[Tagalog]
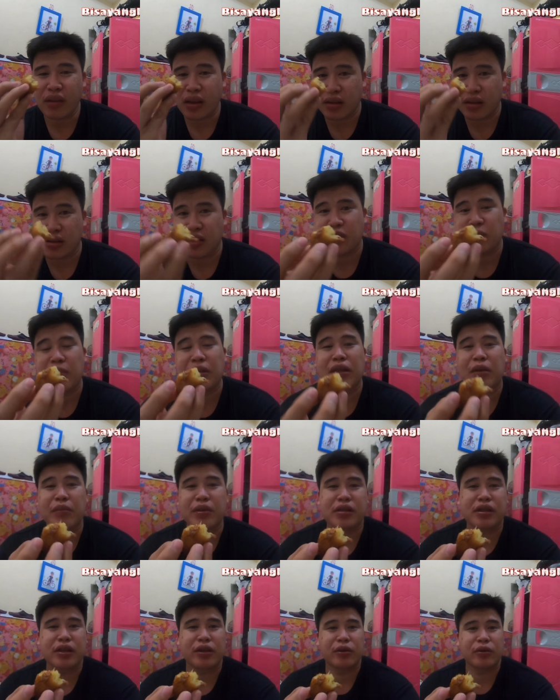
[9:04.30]
Tapos
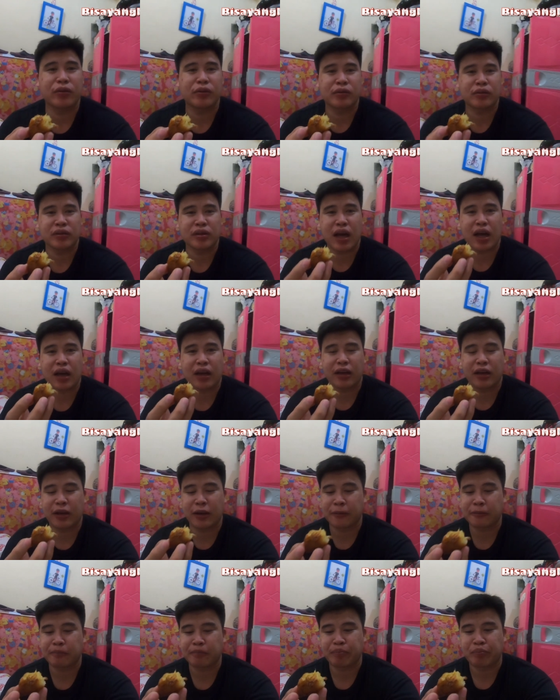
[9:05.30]
matamis na yung saging.
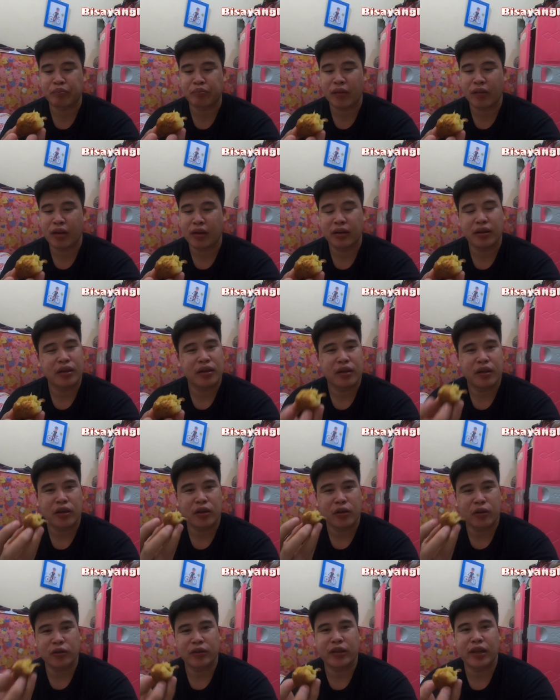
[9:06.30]

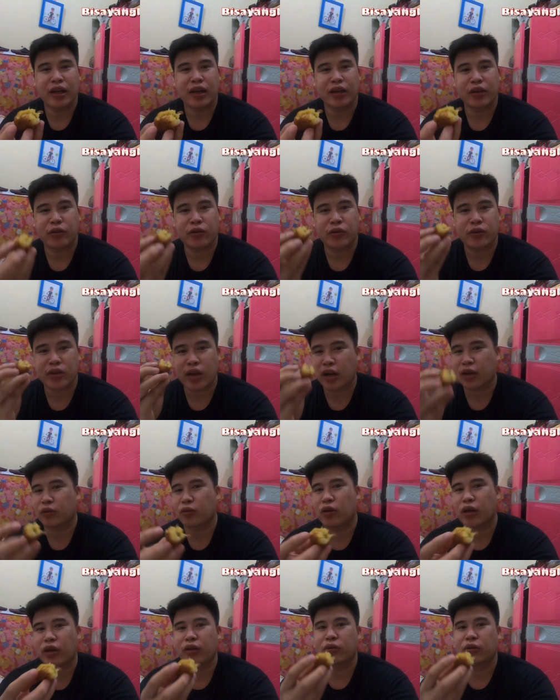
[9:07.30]
Unti lang yung sakto
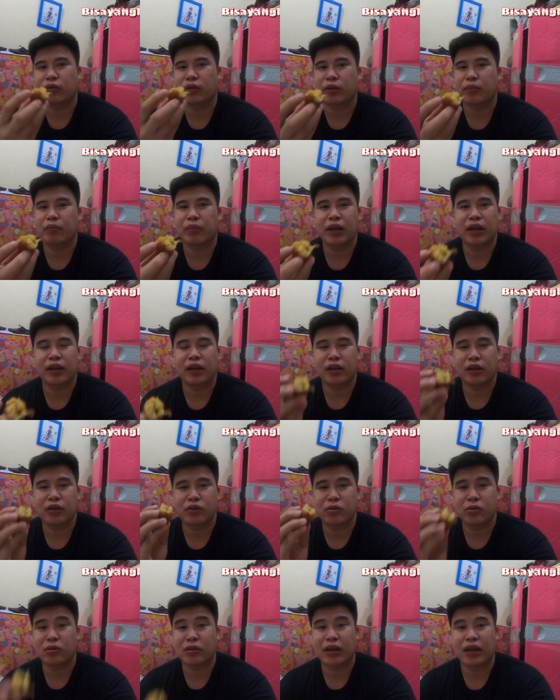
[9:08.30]
lang yung timpla ng
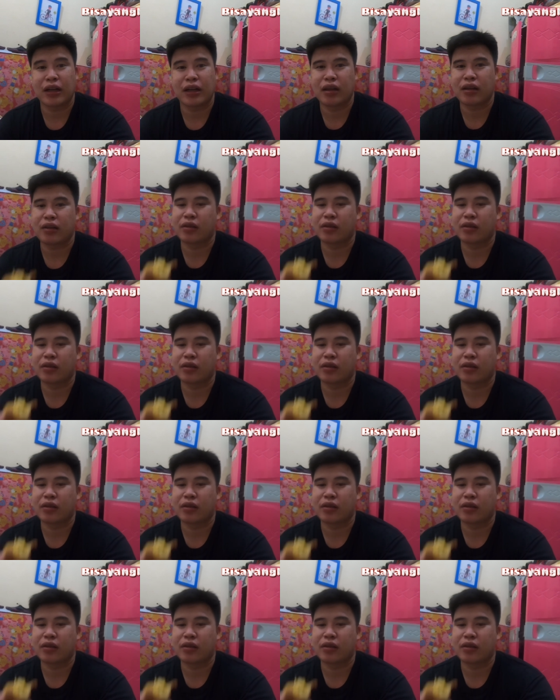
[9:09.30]
asukal.